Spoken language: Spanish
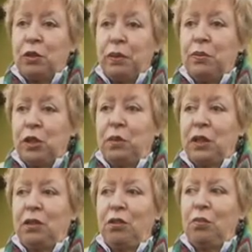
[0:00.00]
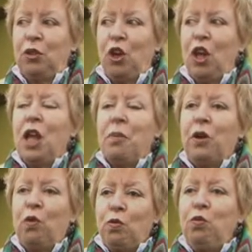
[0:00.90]
abríamos la puerta a todo el mundo, pero
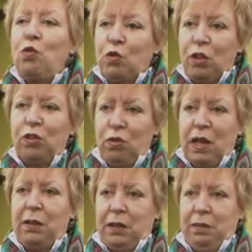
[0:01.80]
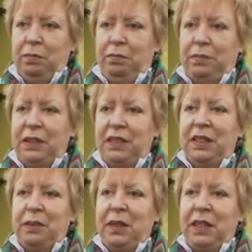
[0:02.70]
un núcleo rural,
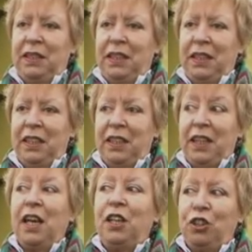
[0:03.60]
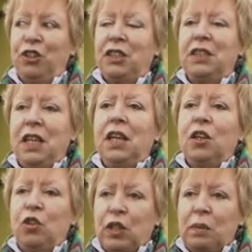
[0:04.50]
precisamente. Entonces,
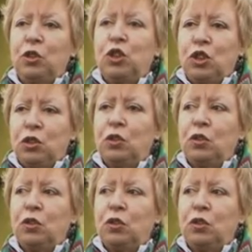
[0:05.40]
contamos